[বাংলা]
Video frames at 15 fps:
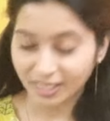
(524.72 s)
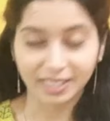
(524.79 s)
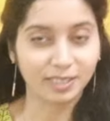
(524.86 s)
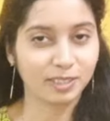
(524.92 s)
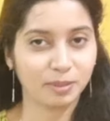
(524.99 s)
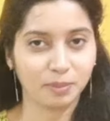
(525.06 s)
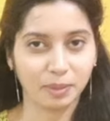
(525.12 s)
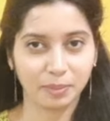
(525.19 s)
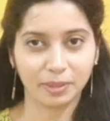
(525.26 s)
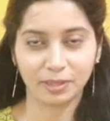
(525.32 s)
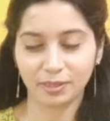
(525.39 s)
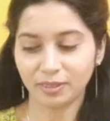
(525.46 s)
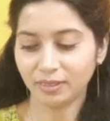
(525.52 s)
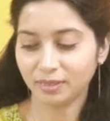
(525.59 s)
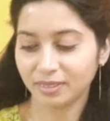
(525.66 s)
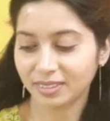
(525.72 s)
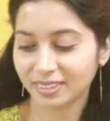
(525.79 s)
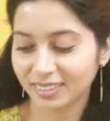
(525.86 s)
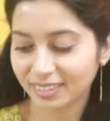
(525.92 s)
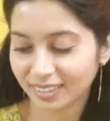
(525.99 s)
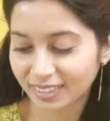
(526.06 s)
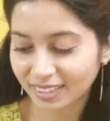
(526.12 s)
এটা হচ্ছে মেমেন্টো
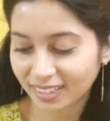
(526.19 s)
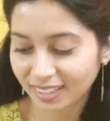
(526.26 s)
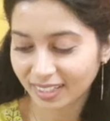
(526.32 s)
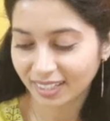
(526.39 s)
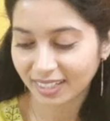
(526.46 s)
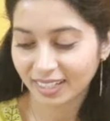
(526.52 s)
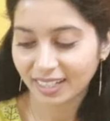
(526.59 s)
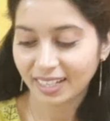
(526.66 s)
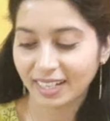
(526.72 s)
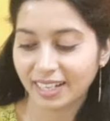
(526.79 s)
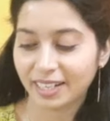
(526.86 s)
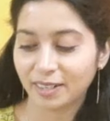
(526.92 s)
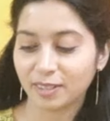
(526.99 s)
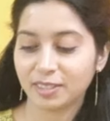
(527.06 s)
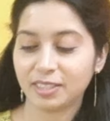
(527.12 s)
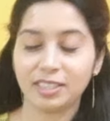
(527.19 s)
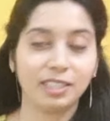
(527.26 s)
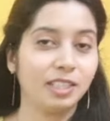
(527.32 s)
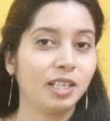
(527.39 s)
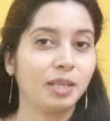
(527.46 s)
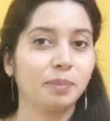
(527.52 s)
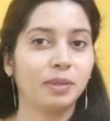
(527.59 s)
এটা হচ্ছে
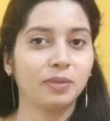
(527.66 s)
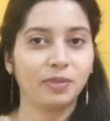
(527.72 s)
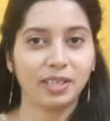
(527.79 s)
দিদি নাম্বার